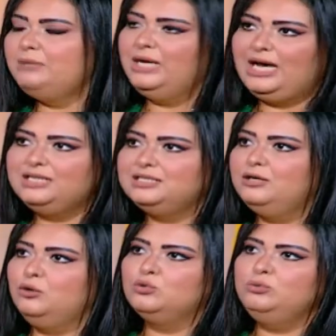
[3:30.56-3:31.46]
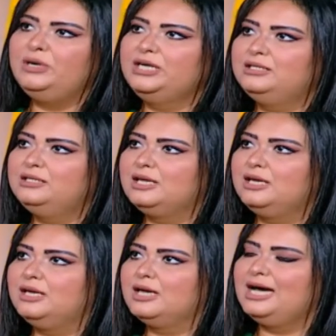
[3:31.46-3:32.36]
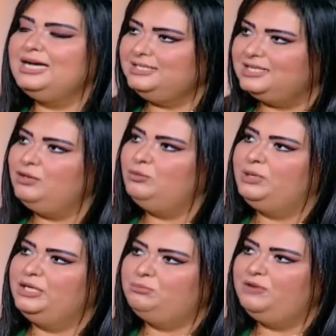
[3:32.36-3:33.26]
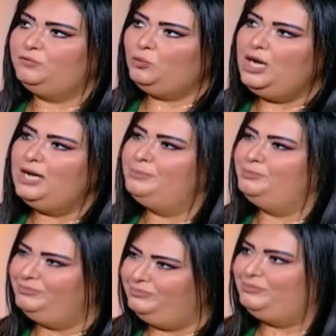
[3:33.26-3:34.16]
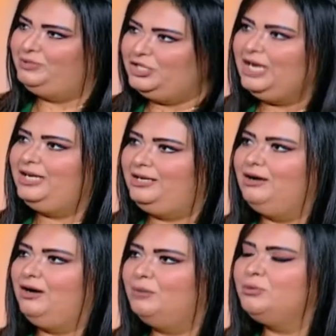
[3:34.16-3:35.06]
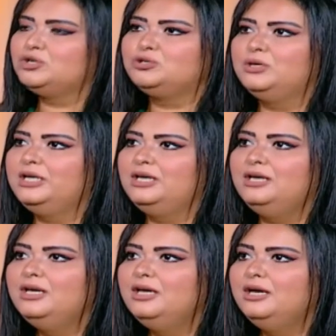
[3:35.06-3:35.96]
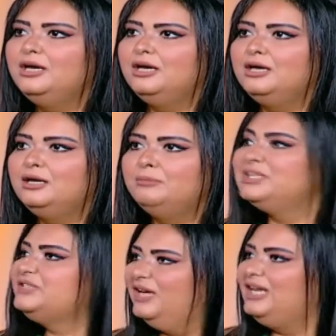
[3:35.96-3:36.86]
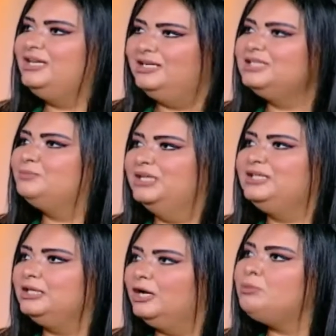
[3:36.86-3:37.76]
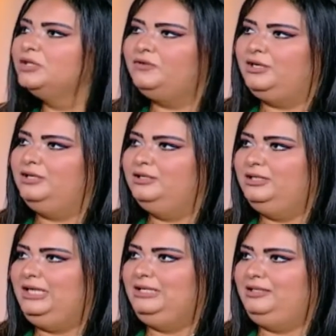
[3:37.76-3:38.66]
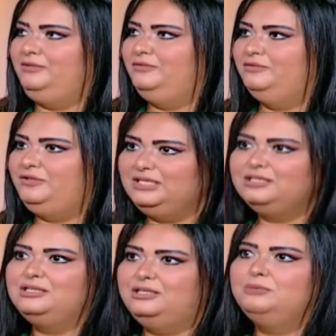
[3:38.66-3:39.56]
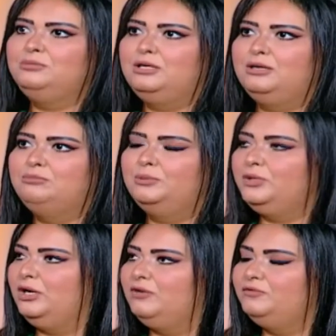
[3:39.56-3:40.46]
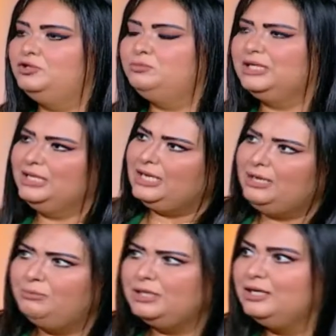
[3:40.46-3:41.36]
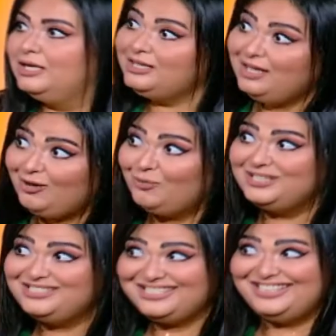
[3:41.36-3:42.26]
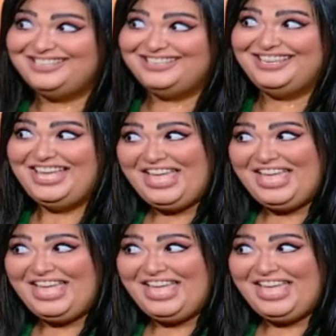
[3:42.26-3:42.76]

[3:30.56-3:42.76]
بالعكس العروض بقت احسن وبقت مفتوحه بشكل اكبر شويه مم. بس فعلا الناس بقت تتلخبط فيا يعني آه. في ناس كتير ما ما بتعرفنيش بعد كده لما يبقى ايه ده هو انت اللي